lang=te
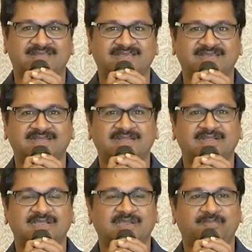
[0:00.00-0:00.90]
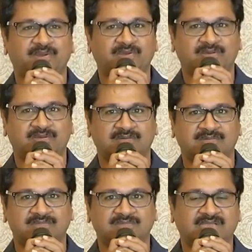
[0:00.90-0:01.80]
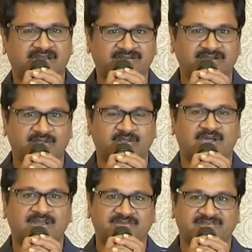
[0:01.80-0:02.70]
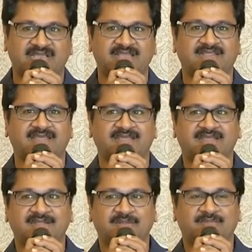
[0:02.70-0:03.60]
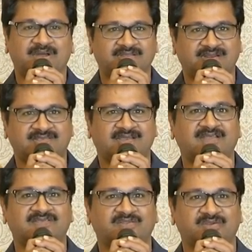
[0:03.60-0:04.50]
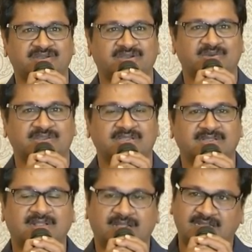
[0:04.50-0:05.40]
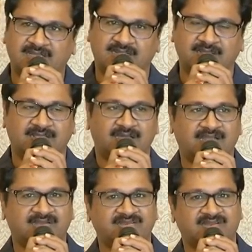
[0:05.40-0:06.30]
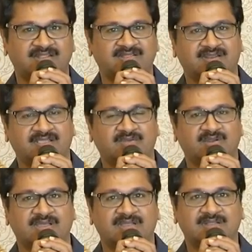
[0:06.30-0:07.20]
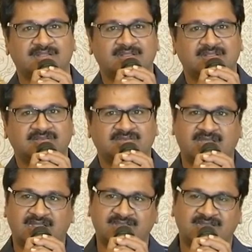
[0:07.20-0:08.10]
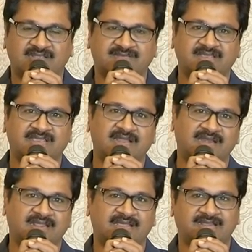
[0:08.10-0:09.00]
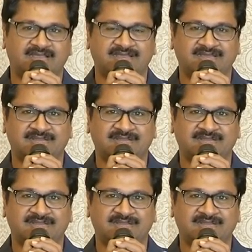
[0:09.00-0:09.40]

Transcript: కలిసి ఇప్పుడు ఈ ఎలక్షన్లో యునానమస్గా అయితే మా అందరికీ చాలా సంతోషంగా ఉంటుంది అందరికీ ఆర్టిస్టులందరికీ కూడా చాలా చాలా చేయాలని ఆయనకి